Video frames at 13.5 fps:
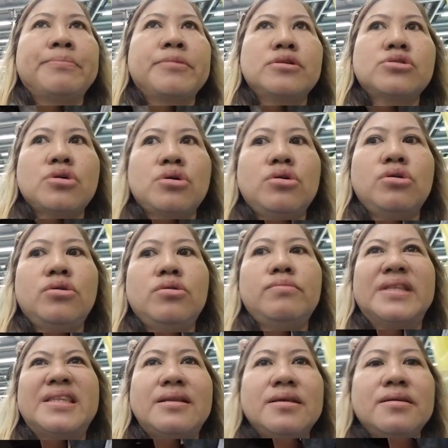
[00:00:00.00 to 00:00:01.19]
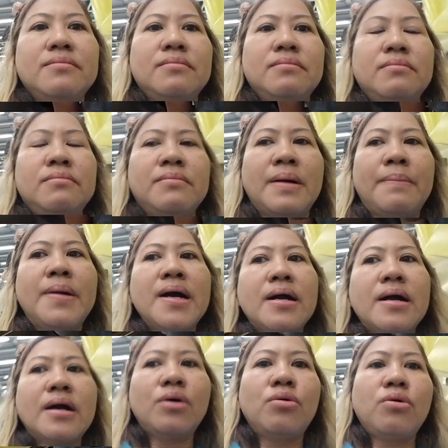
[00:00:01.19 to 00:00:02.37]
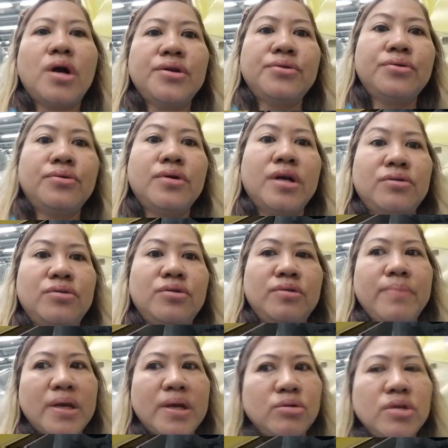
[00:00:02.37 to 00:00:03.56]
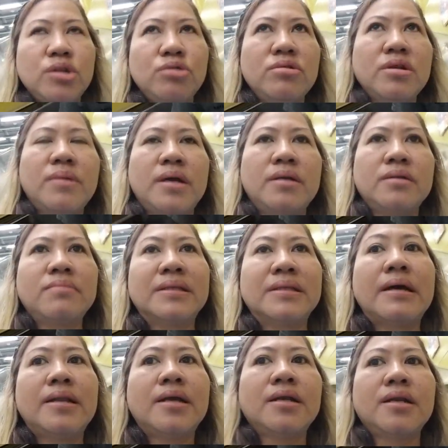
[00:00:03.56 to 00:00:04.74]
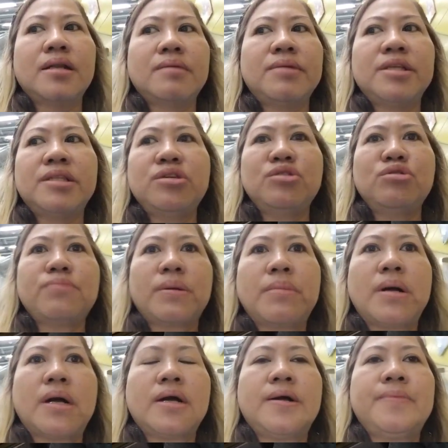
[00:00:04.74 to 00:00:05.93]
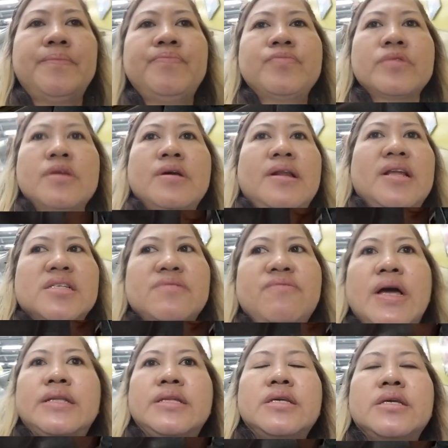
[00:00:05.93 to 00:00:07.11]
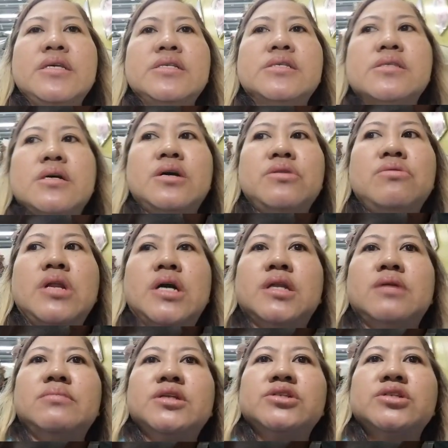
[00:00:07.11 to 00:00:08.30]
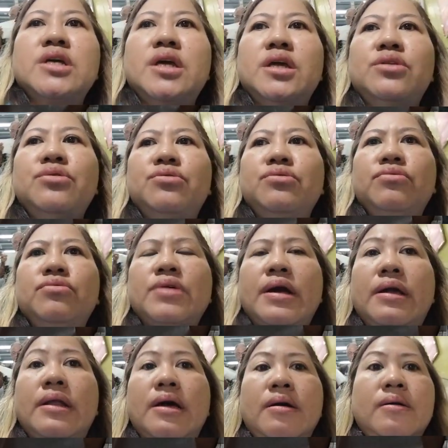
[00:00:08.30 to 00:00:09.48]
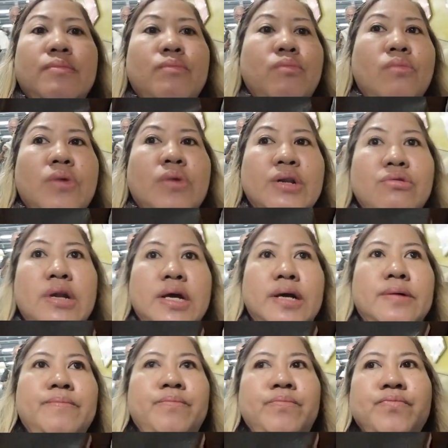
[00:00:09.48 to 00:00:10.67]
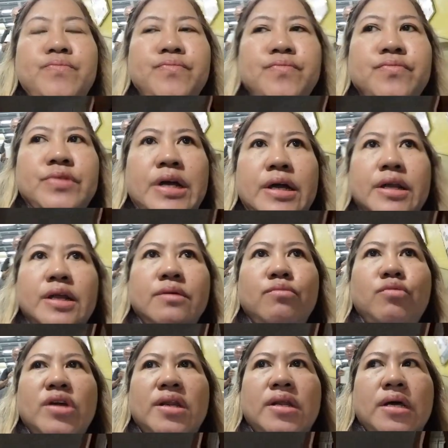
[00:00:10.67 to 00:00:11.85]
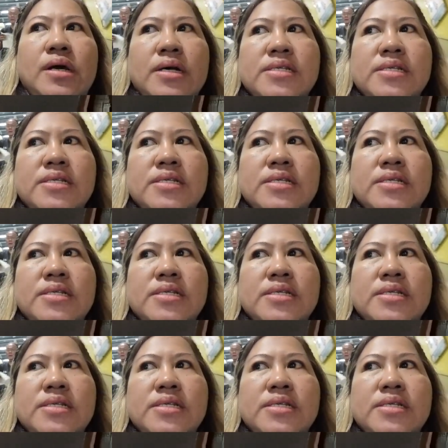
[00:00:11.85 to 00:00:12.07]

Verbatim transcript: so, madaling mabaha o ano, ganun. Pero dito naman, madalang lang naman din yung pagbaha. Last flooding is ano lang naman siya eh, nung nakaraang ano lang, nakaraang buwan lang kasi